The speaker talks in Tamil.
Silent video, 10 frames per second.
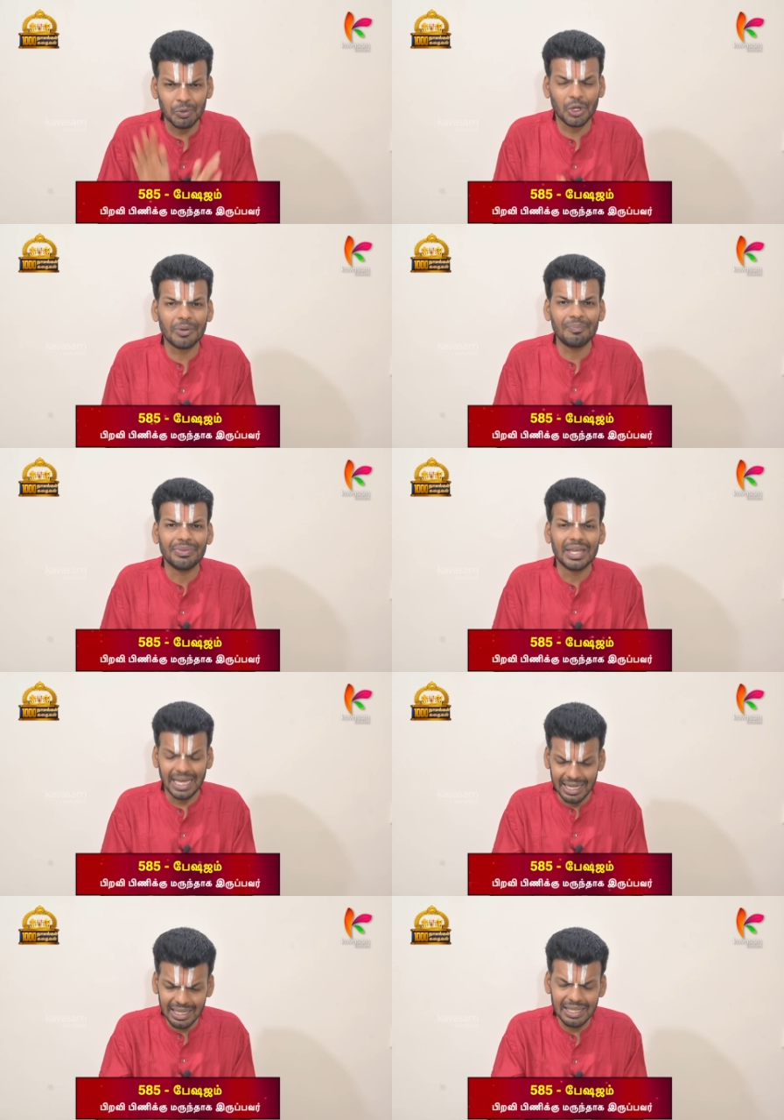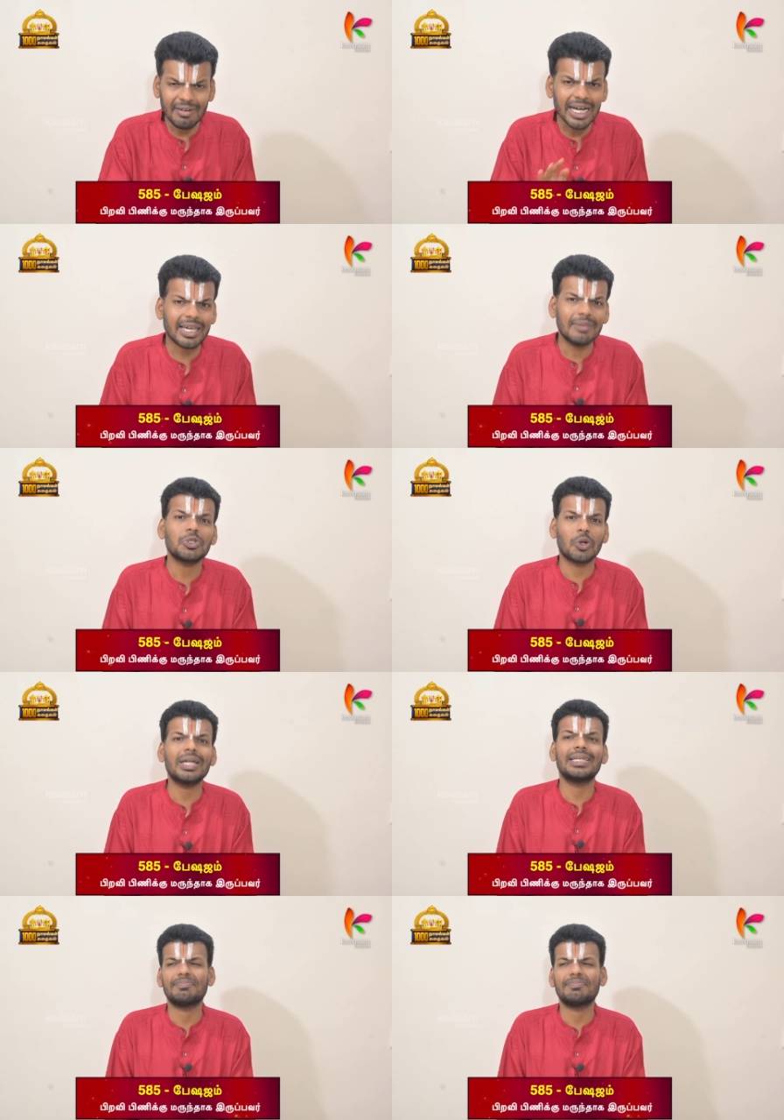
முடியும் என்று இந்த வாக்கியம் சொன்னது